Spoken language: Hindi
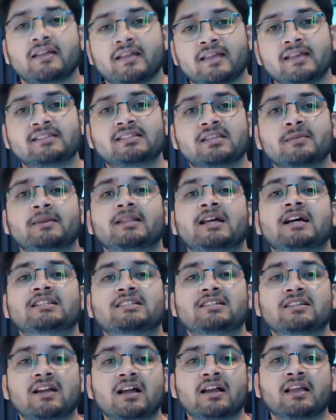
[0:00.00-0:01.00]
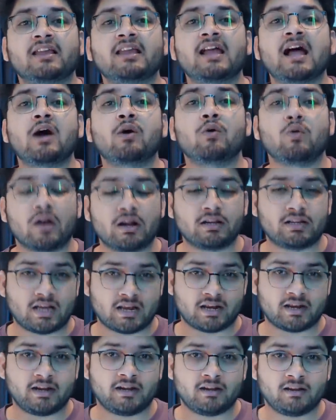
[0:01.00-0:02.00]
कि इसके बाद आर्सनल का क्या होगा
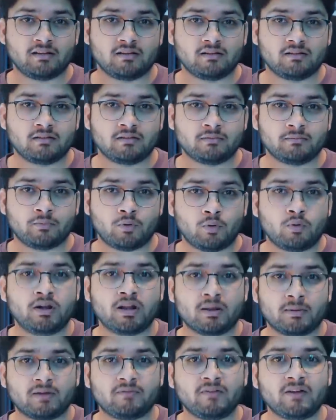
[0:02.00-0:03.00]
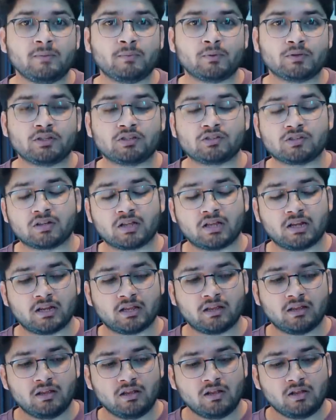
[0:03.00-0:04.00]
टारगेट होल्डिंग मिडफील्ड पोजीशन के
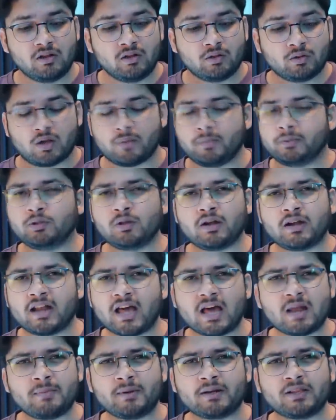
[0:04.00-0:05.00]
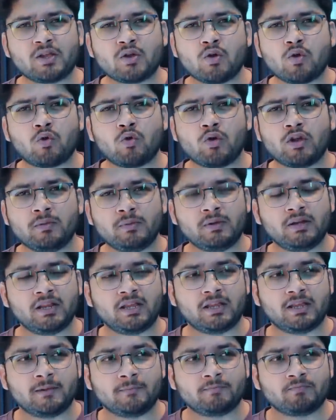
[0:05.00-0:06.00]
लिए तो अभी तो रडार पर देखो कोई भी
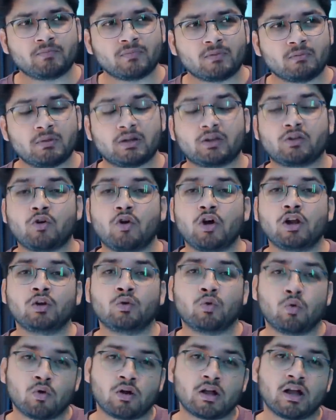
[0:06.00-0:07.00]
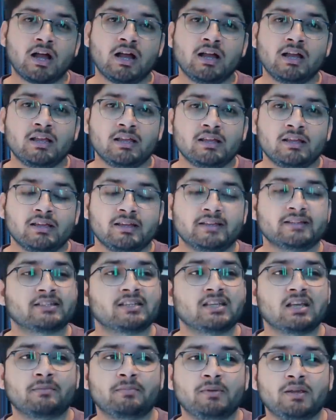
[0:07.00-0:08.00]
नहीं है बट कौन होगा
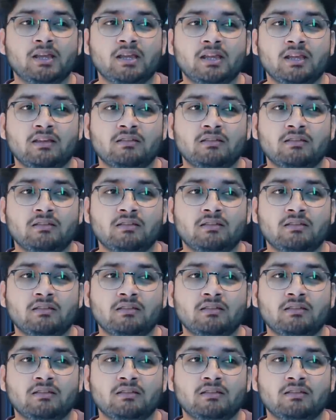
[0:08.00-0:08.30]
इसकी अभी